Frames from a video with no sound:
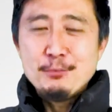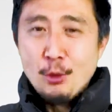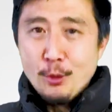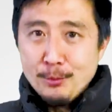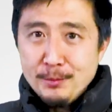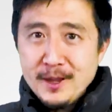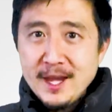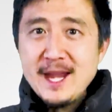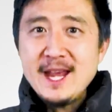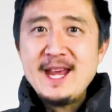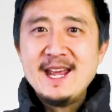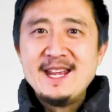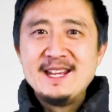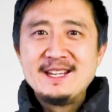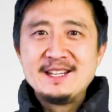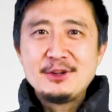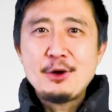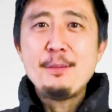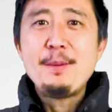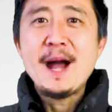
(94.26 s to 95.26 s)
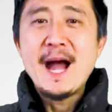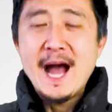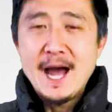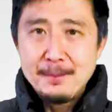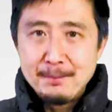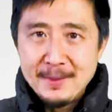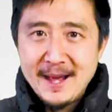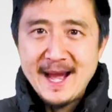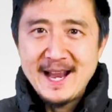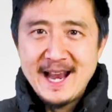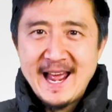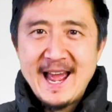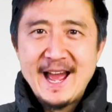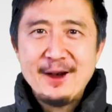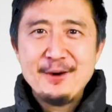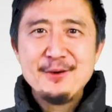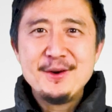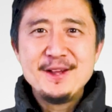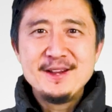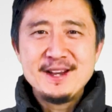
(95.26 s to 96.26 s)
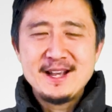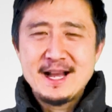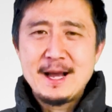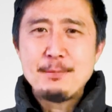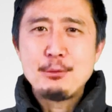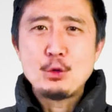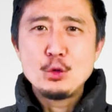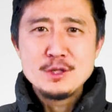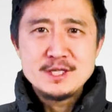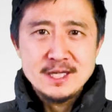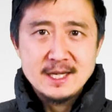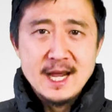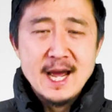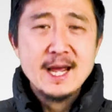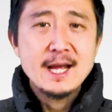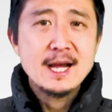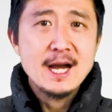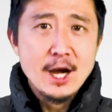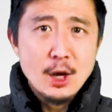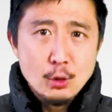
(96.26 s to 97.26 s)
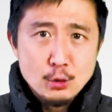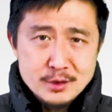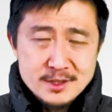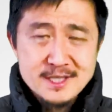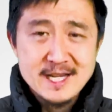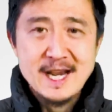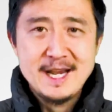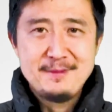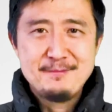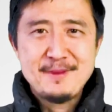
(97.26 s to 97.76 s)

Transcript: ผมเองก็ผ่านมาแล้วนะครับคุณจะได้เข้าใจ